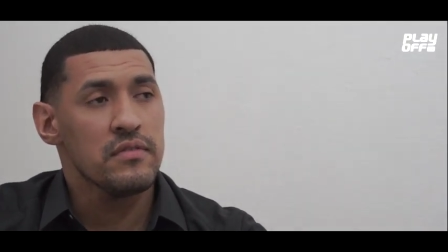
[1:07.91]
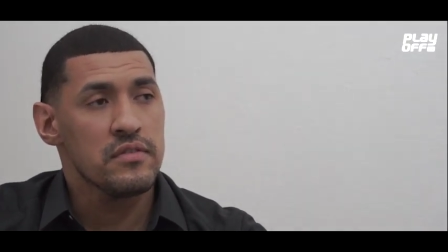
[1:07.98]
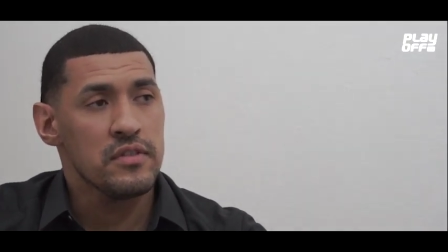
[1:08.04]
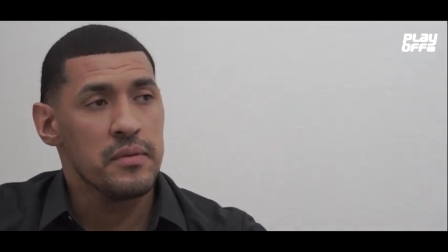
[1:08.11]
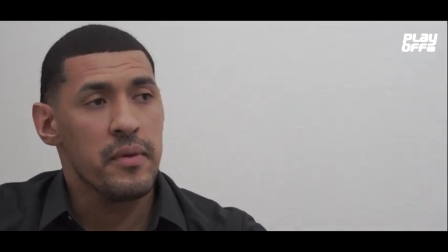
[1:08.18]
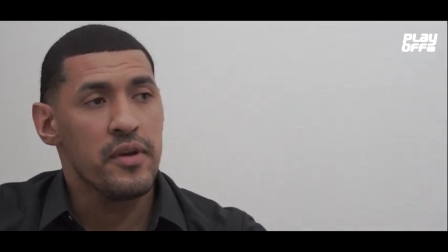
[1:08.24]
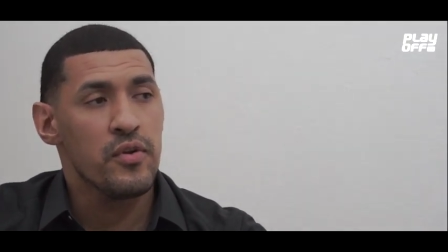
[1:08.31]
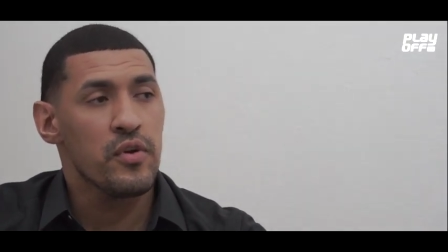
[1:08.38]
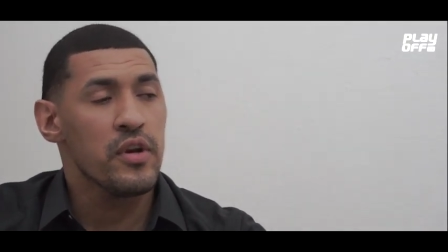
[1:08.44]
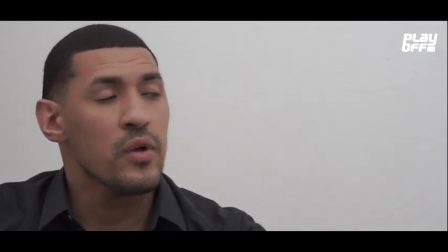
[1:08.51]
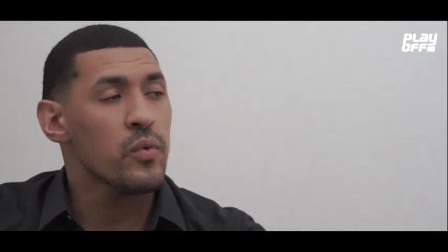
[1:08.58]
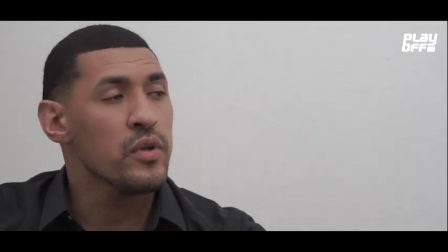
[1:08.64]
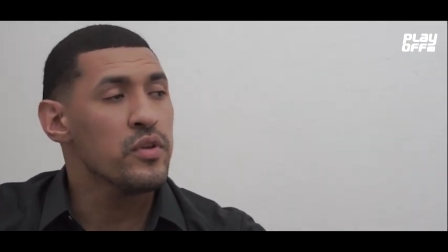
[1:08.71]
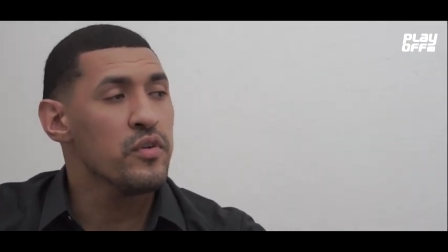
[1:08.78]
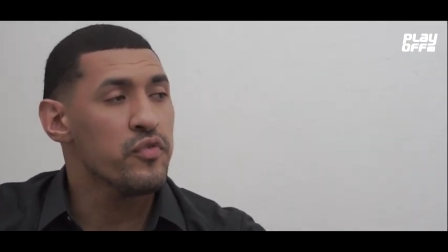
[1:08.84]
Si mal no
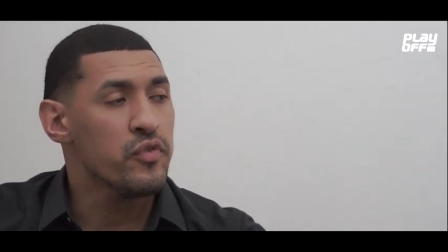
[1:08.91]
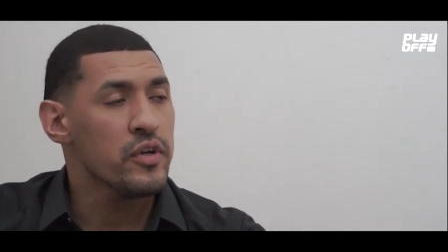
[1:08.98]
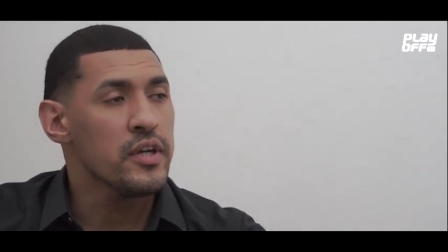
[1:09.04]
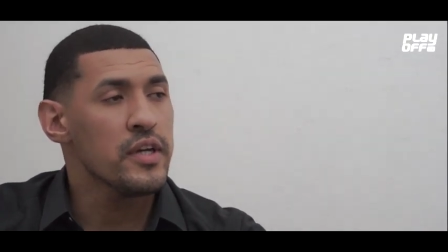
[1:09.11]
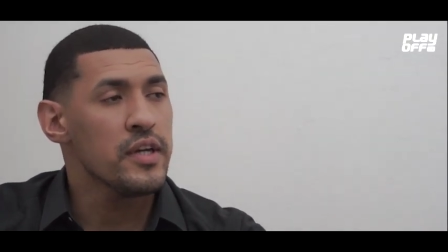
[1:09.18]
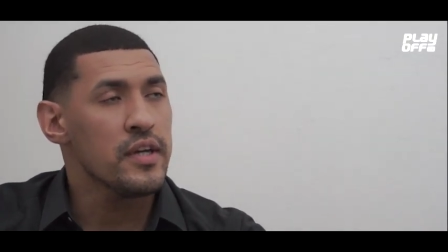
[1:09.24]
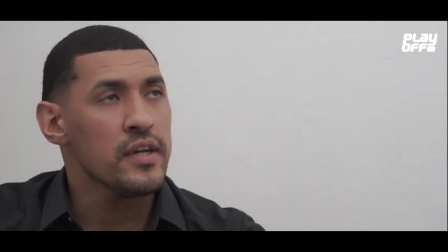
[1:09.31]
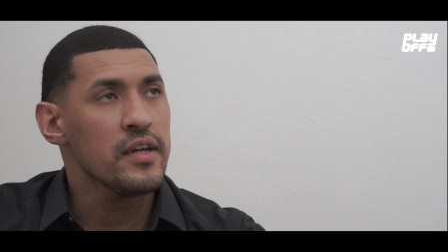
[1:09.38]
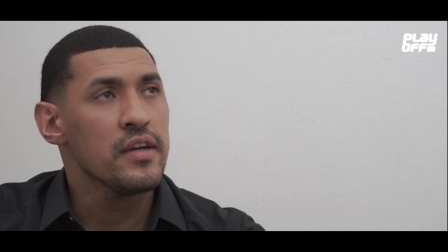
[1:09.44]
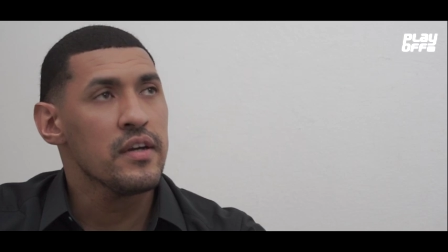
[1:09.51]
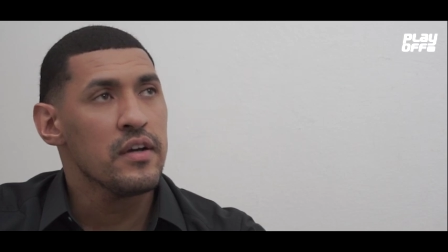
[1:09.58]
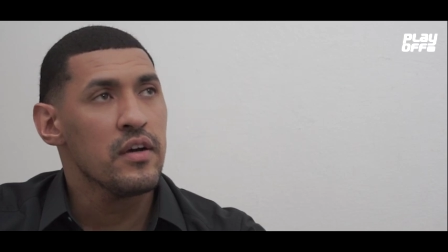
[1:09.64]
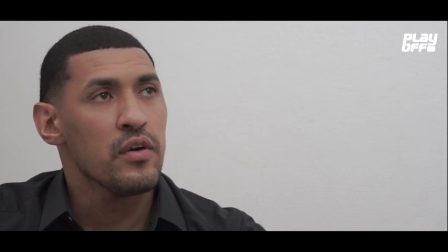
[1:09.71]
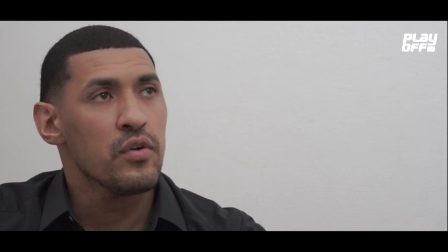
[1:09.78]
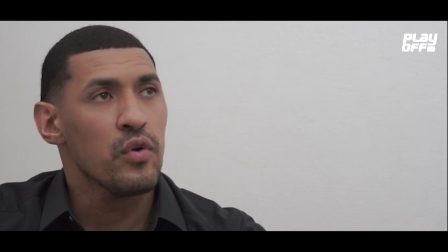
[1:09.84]
recuerdo fue
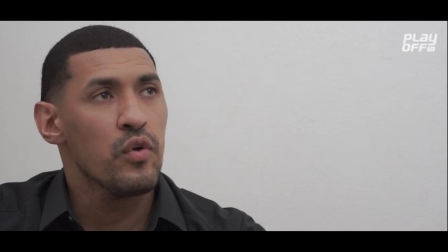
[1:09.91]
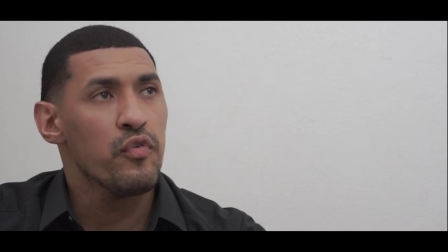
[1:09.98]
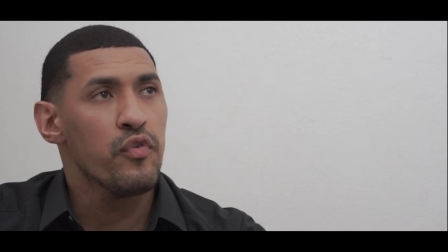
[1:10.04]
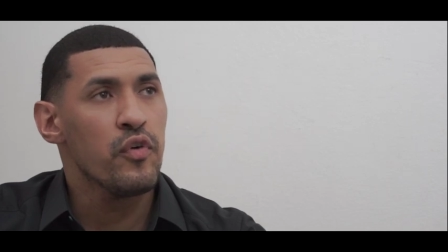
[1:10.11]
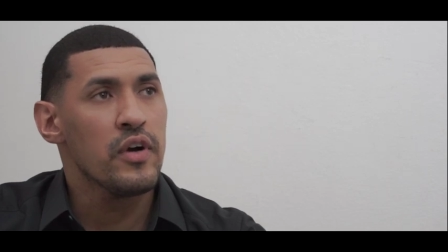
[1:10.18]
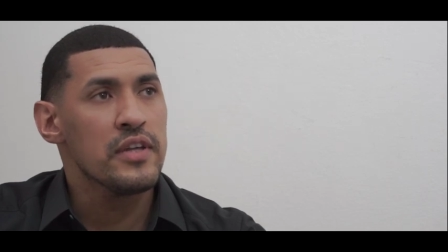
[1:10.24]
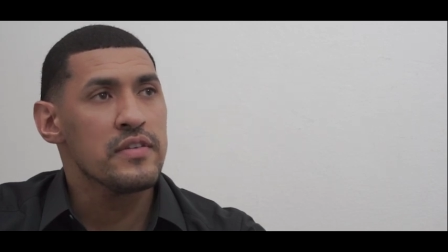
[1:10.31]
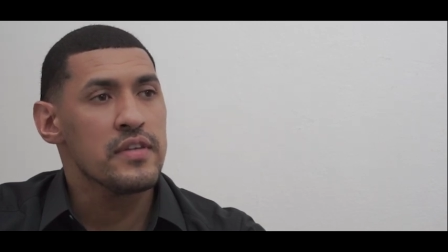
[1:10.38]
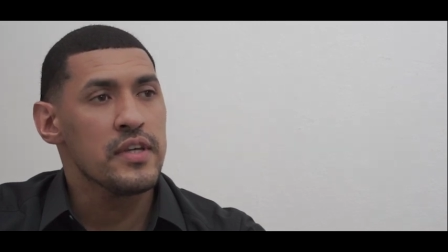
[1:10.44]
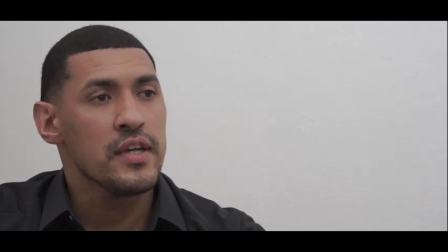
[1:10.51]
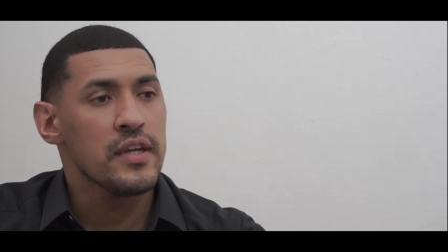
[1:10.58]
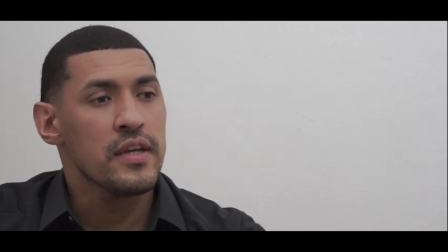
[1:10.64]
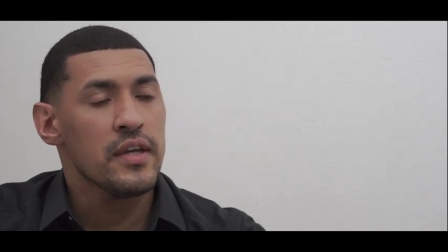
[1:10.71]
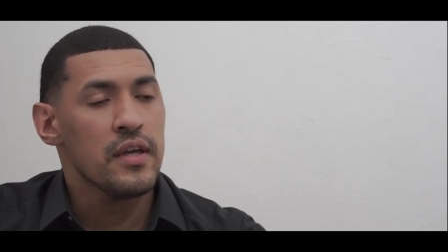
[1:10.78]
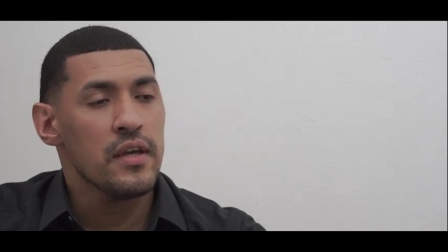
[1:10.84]
Rodolfo García,
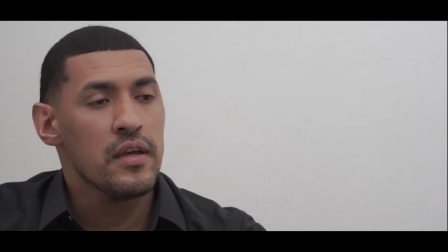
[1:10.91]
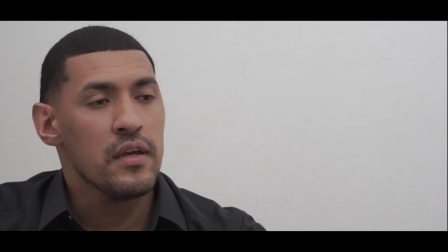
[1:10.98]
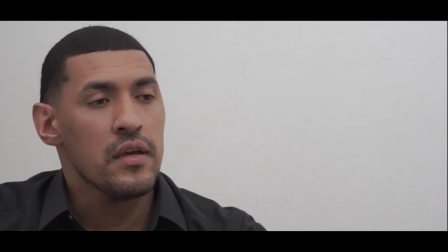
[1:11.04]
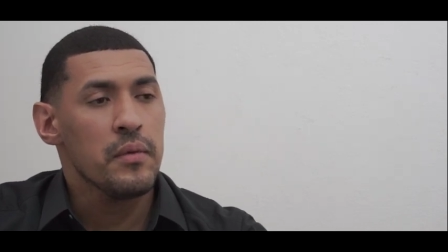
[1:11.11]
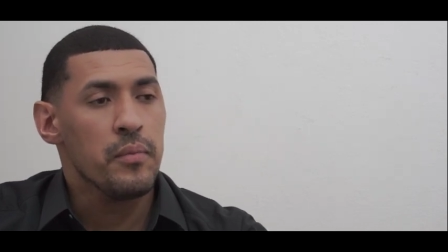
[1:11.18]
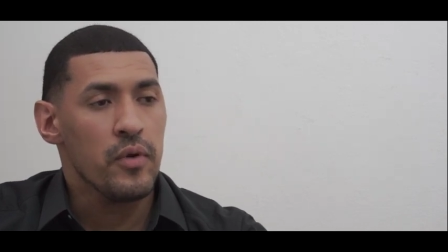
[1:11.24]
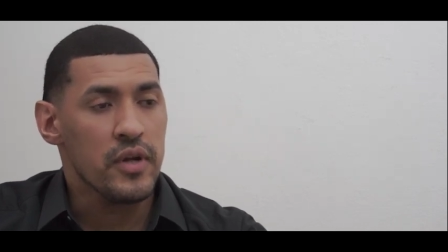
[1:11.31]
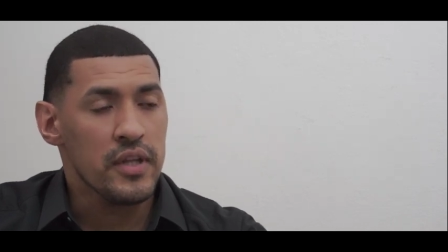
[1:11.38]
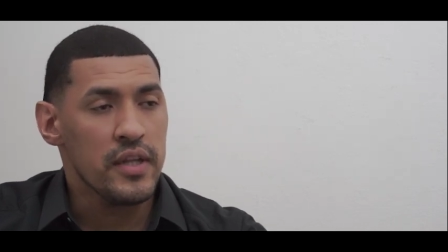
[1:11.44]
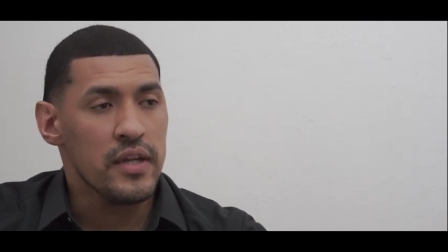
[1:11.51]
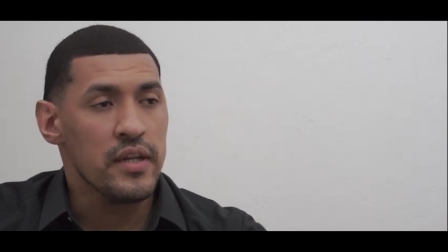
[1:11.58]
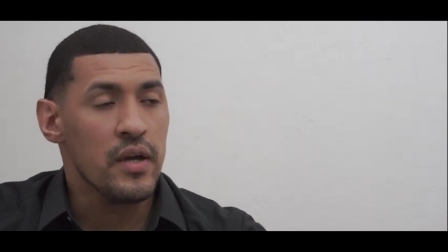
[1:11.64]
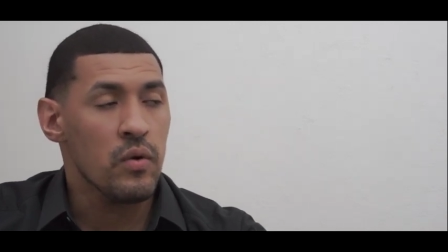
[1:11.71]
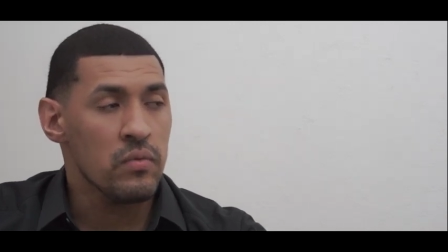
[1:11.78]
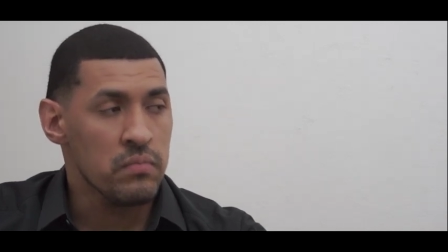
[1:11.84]
porque
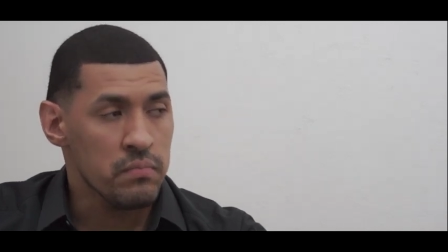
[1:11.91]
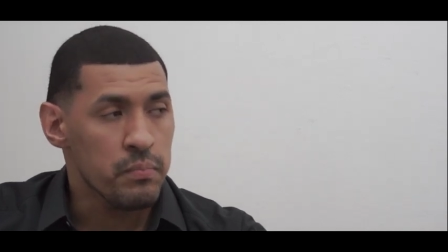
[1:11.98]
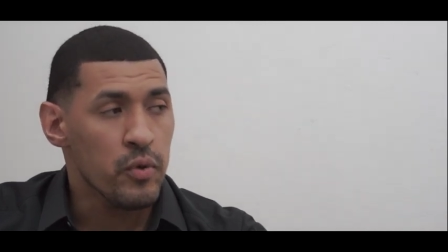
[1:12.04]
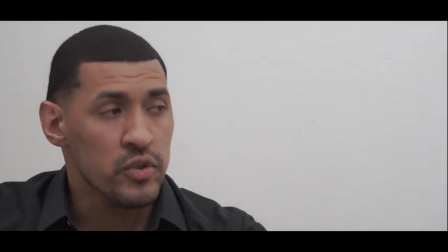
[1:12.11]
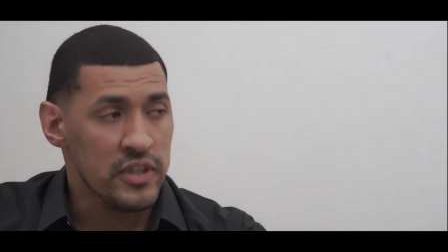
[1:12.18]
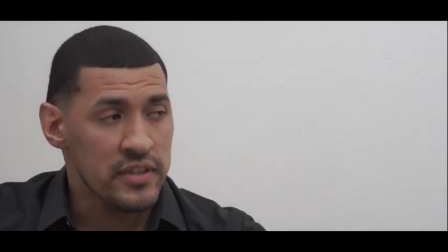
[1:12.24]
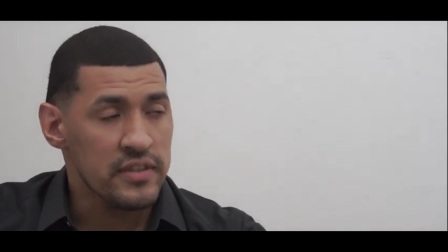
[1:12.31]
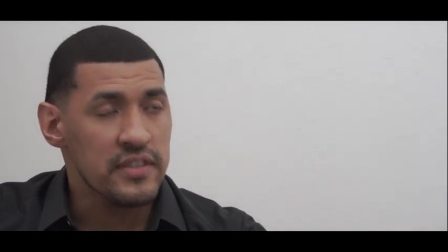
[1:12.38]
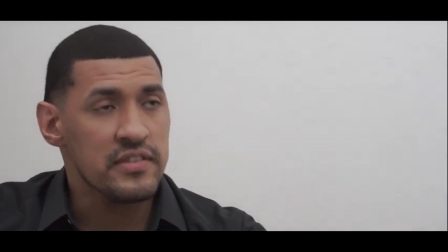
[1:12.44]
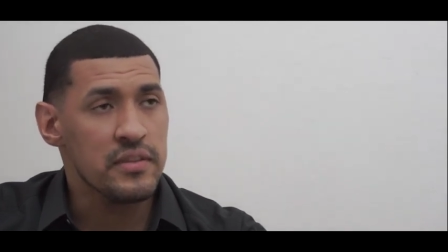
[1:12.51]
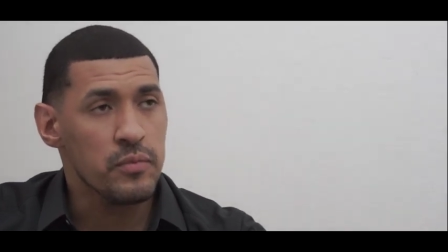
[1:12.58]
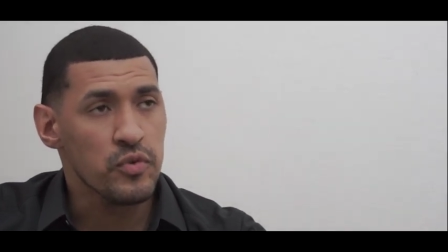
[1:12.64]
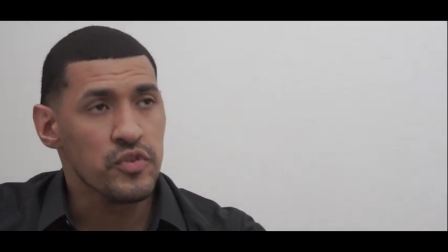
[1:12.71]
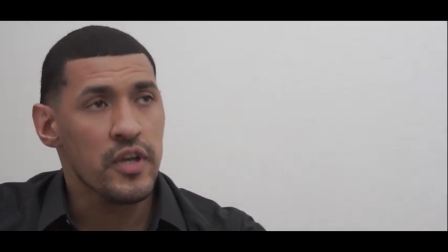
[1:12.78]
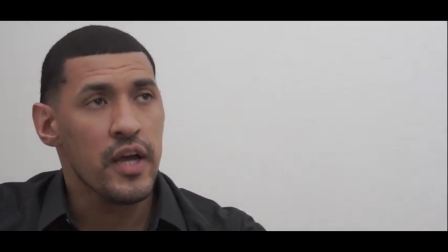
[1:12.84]
tenía un
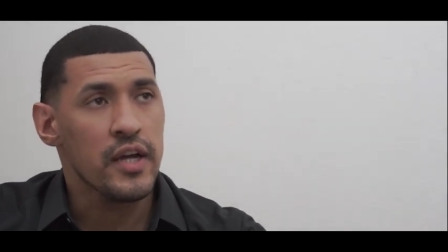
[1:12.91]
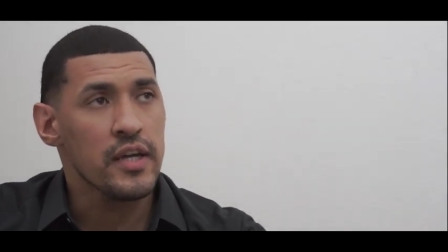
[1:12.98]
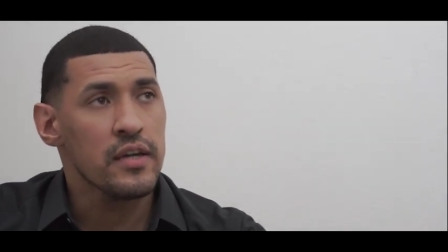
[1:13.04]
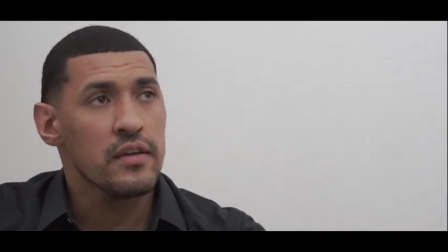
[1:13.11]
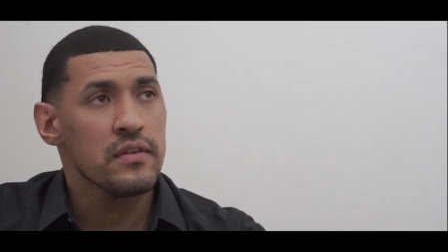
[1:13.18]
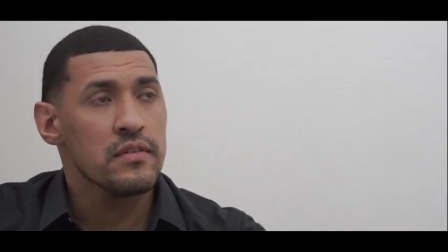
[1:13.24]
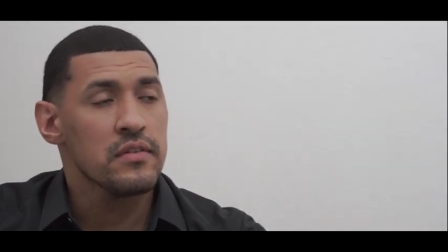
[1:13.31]
potentísimo saque